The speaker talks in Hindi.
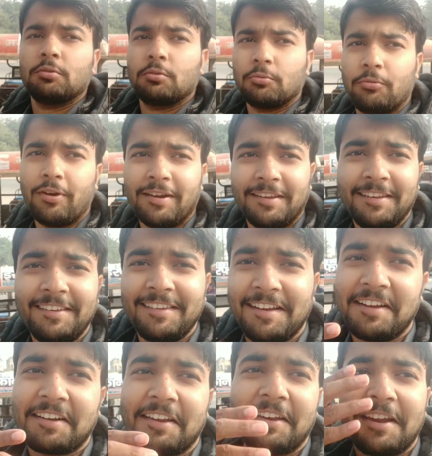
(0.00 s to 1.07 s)
तो फाइनली
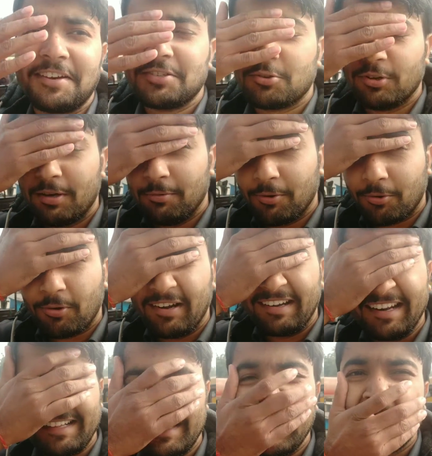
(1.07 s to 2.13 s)
यहाँ का लास्ट छोला भटूरा
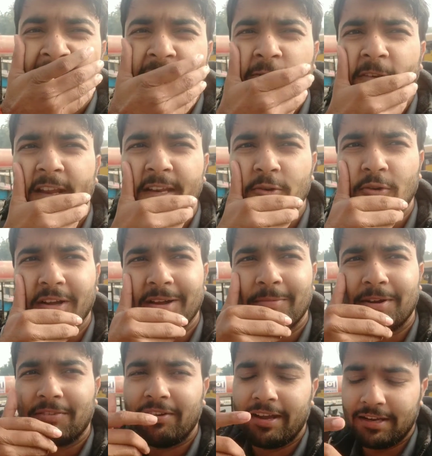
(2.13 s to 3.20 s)
डर था कि खुला नहीं होगा
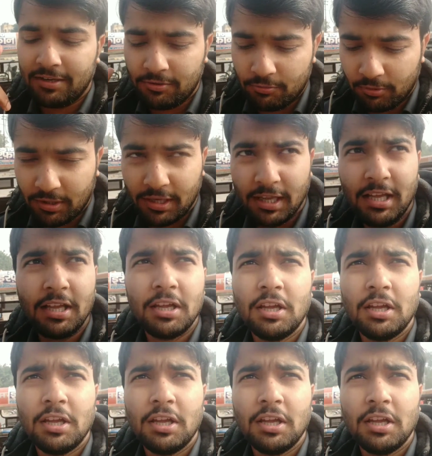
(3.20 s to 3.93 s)
बट फाइनली खुल गया